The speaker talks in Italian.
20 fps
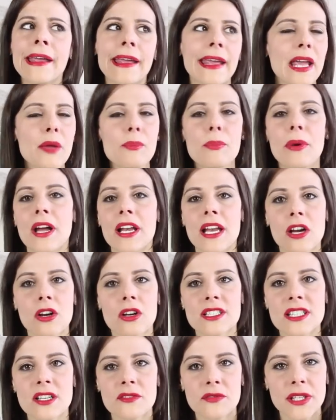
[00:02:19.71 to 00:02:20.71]
E poi la
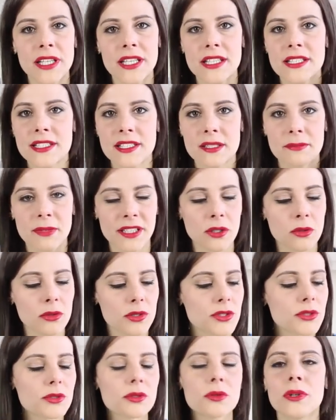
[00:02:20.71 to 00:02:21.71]
cosa fighissima di
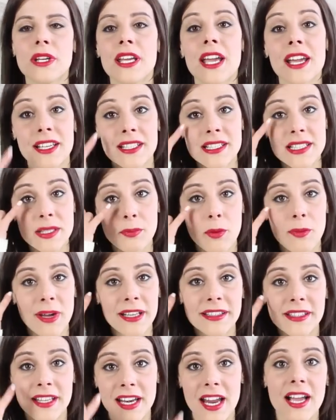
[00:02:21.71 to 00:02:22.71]
questo qui è che si può
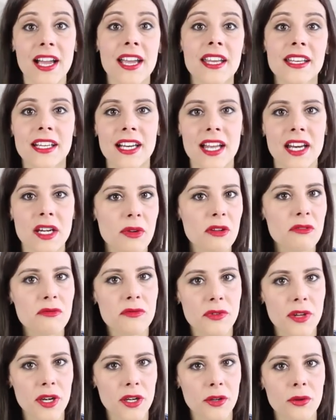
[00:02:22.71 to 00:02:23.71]
mettere anche nella rima
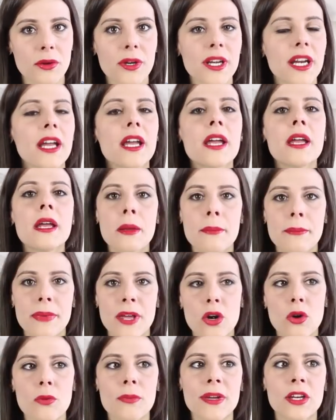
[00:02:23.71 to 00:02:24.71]
inferiore.
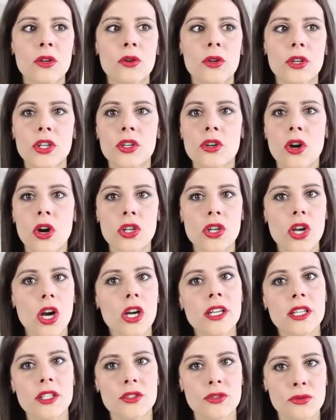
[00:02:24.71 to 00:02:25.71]
Perlomeno io ho gli
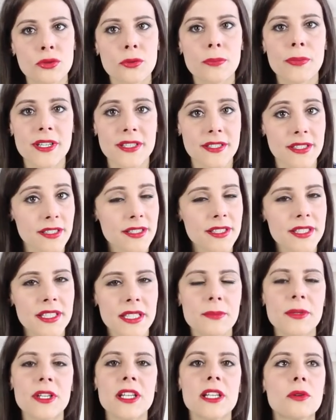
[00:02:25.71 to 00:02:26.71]
occhi super
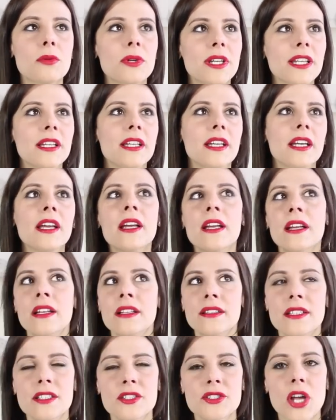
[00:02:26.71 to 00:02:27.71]
sensibili quindi
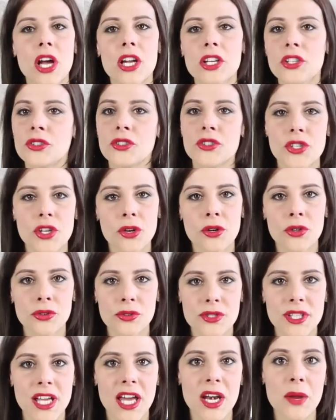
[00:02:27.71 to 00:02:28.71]
di solito cerco
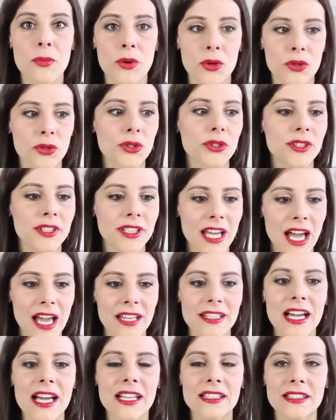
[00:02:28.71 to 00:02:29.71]
di usare prodotti
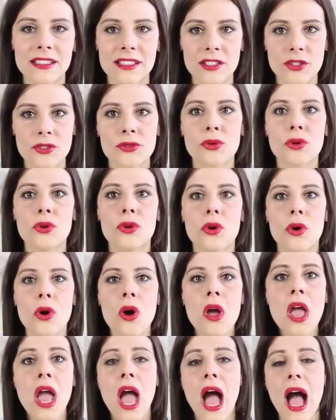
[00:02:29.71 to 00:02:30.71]
adatti solo
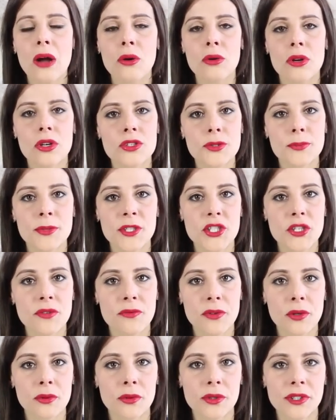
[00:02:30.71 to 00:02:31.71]
a quello
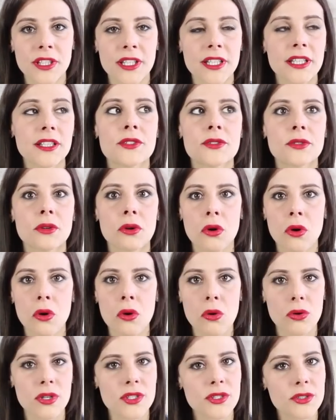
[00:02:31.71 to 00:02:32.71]
specifico utilizzo.
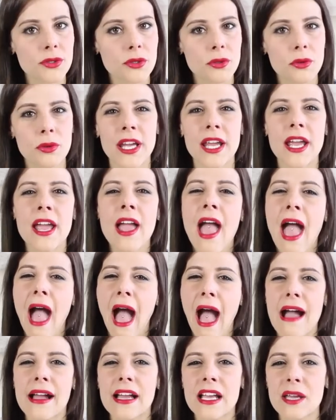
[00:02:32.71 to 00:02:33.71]
Con questo qui,
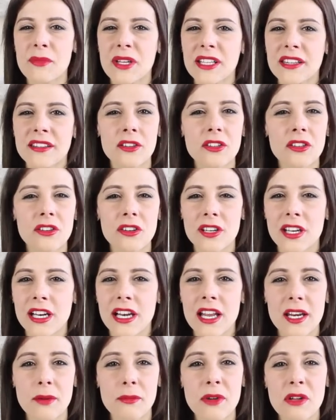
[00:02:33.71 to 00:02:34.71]
anche mettendolo
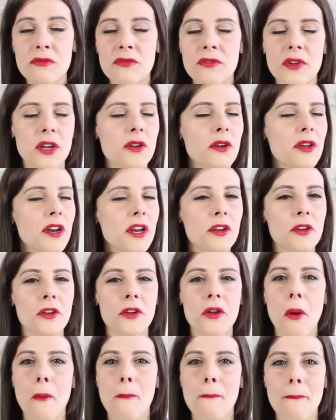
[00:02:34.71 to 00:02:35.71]
nella rima inferiore,
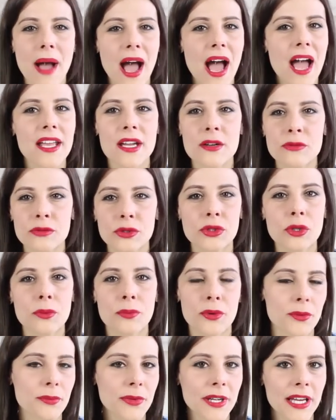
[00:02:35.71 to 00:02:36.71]
non ho mai avuto
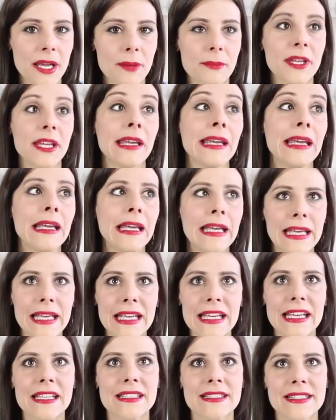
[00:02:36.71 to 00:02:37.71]
problemi
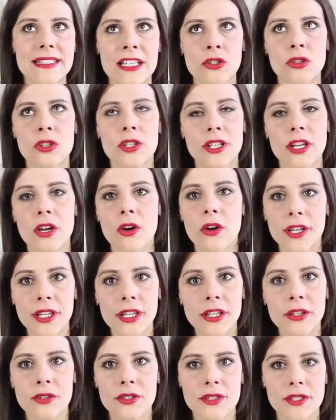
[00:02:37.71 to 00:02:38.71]
e se non ne ho
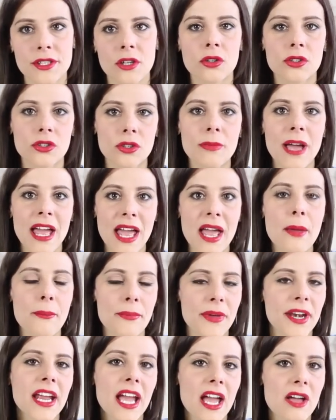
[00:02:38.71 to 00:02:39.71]
io, secondo me è
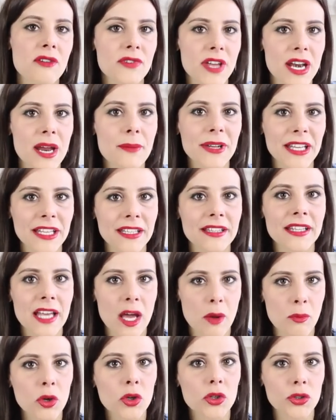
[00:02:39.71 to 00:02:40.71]
perché veramente
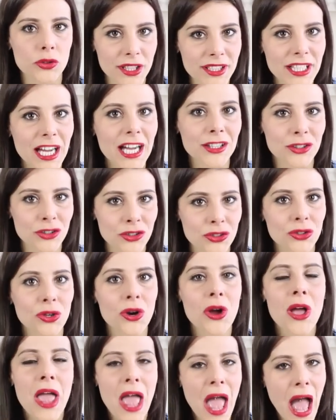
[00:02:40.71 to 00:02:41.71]
è molto
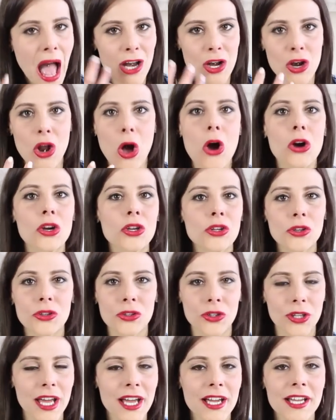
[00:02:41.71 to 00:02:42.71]
adatto all'occhio,
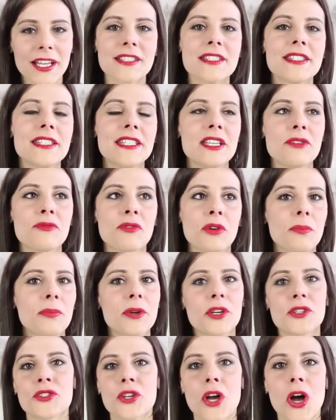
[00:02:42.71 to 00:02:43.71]
non è aggressivo,
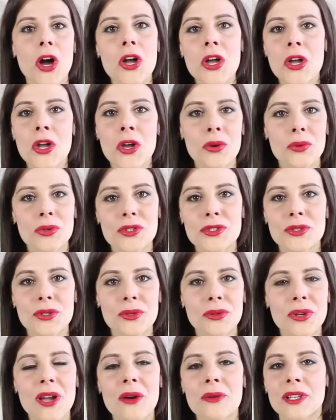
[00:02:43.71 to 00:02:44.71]
perciò questo
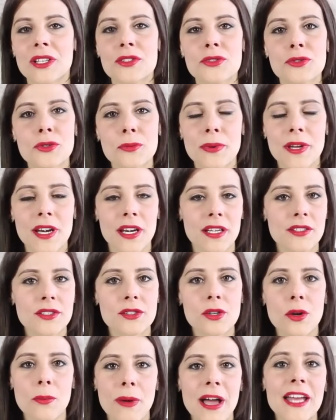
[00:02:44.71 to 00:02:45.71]
qui è una super
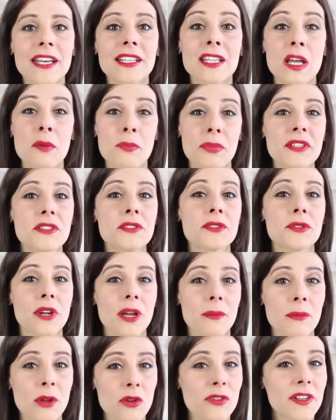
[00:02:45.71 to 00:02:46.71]
riscoperta e penso
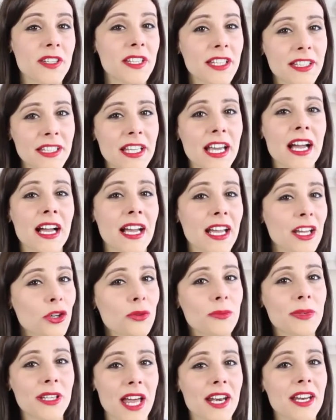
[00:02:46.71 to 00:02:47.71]
che me lo vedrete anche
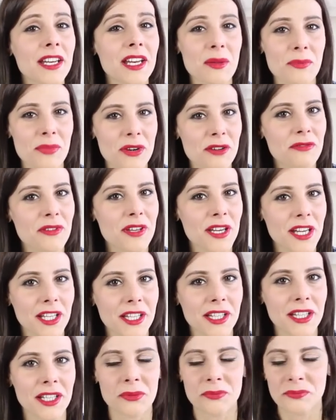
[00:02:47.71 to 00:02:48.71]
nominare nei
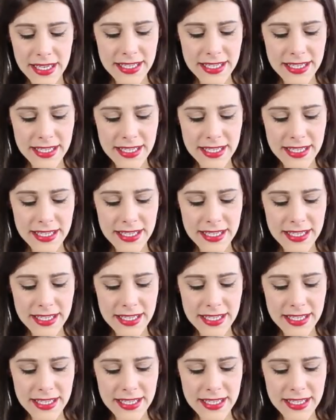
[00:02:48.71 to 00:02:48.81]
preferiti.